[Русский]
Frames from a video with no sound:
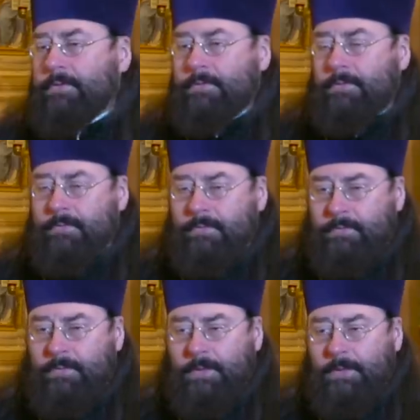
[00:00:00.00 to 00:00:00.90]

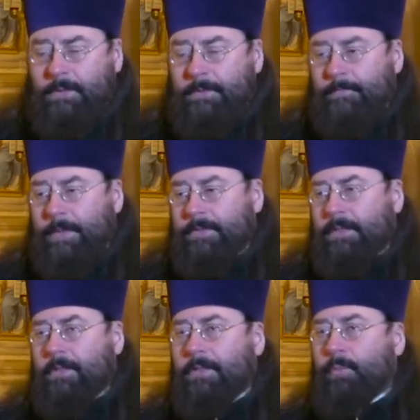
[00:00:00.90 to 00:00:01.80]
э,
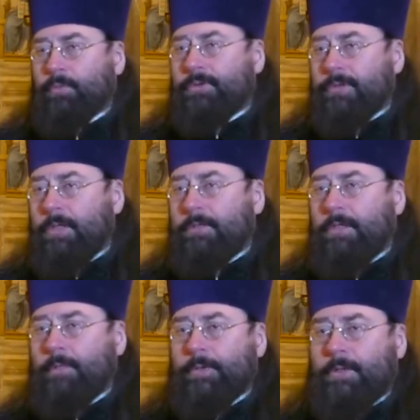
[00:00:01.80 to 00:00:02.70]
отдельно
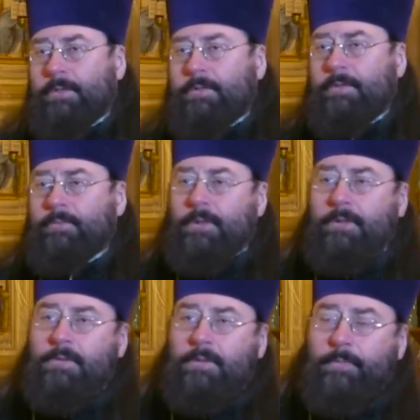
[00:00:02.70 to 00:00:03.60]
Карбусельская операция,
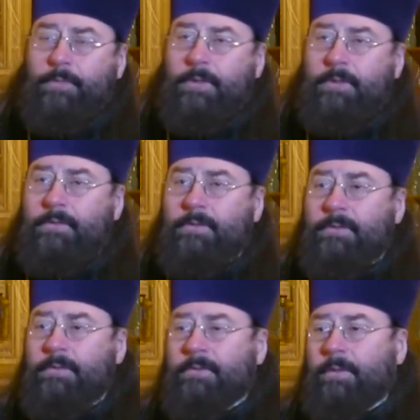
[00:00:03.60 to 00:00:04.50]
Мгинская
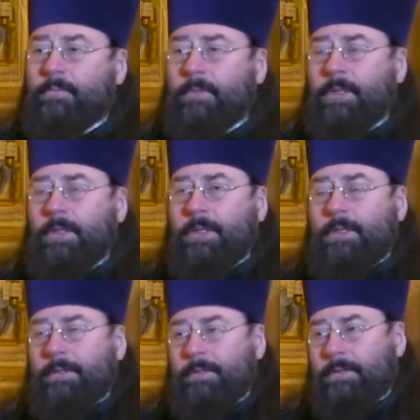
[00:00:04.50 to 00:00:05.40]
операция, там,
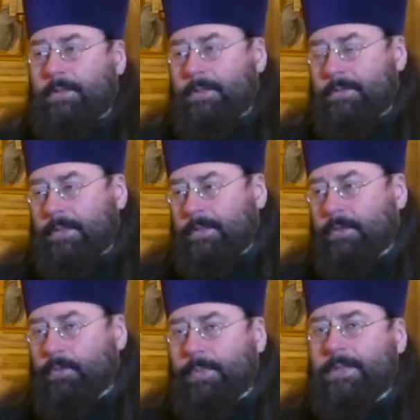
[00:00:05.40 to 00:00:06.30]
э, отдельно
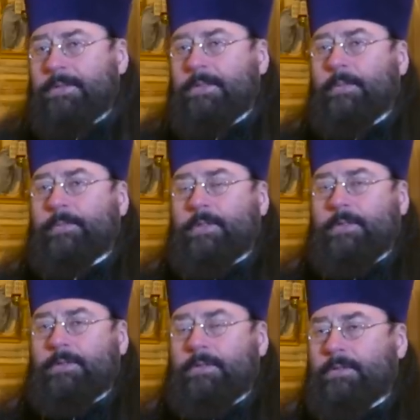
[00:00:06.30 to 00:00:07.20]
Любанская
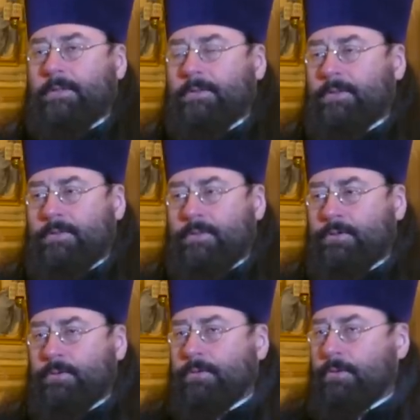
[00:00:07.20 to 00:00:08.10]
операция. Это, это
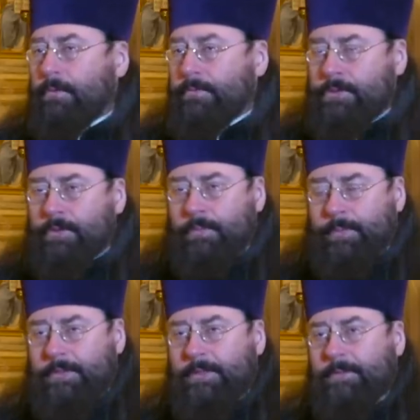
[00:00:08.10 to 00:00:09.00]
чудовищные
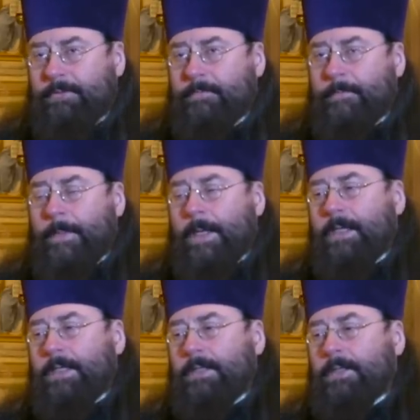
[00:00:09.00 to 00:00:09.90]
потери.
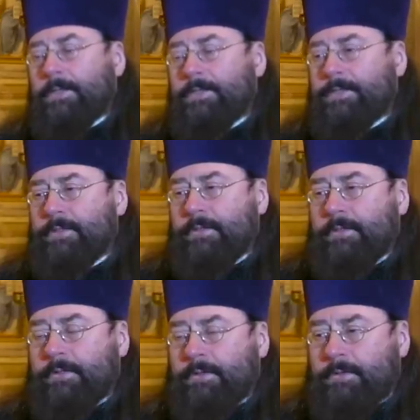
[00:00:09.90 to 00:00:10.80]
И, конечно,
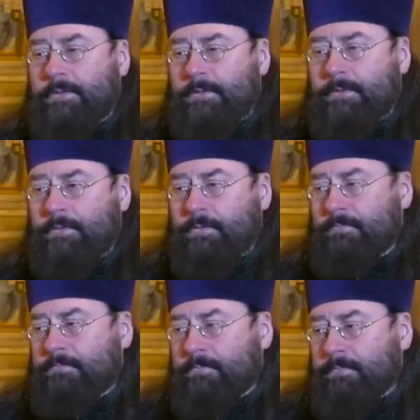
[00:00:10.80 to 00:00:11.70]
э,
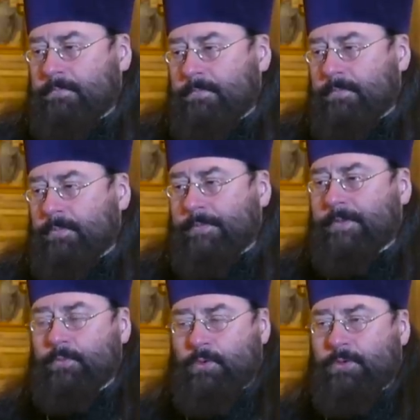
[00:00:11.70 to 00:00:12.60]
ну,
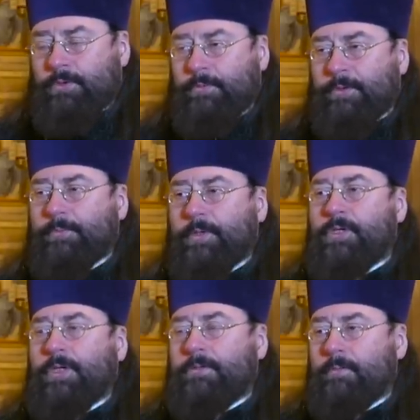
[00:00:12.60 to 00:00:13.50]
невозможно не быть
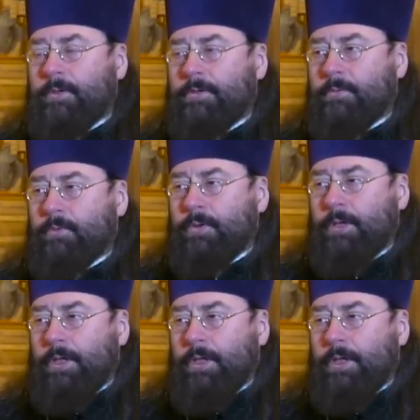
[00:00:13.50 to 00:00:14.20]
причастным к этому,